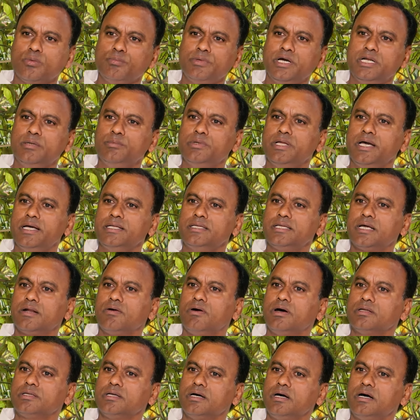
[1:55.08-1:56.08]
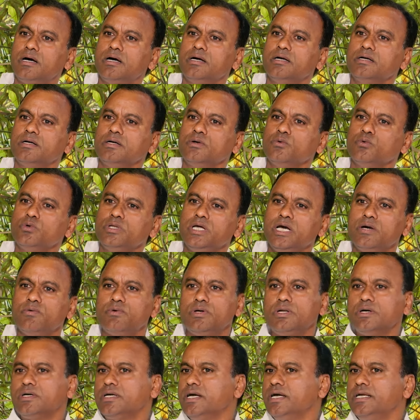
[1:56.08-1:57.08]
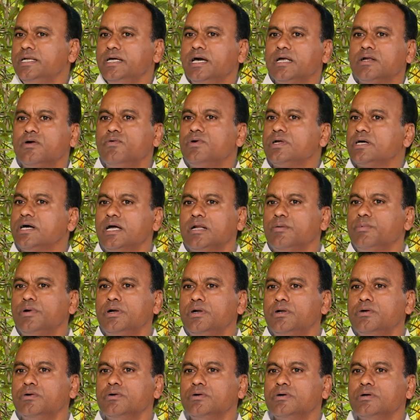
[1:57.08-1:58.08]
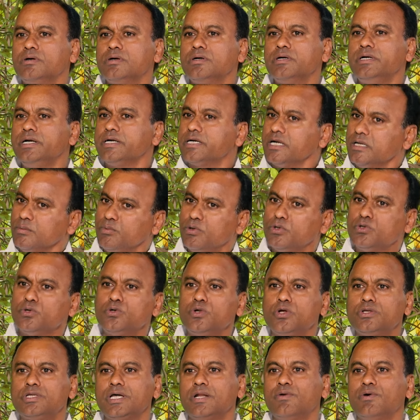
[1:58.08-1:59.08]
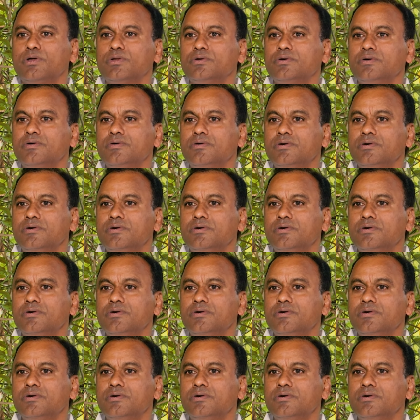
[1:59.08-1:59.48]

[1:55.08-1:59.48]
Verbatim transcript: తొమ్మిది ఎనిమిది అయిన తర్వాత ఉదయం వరకు కేటీఆర్ ఎవరు కనబడడు ఎక్కడ పోతుందో తెలియదు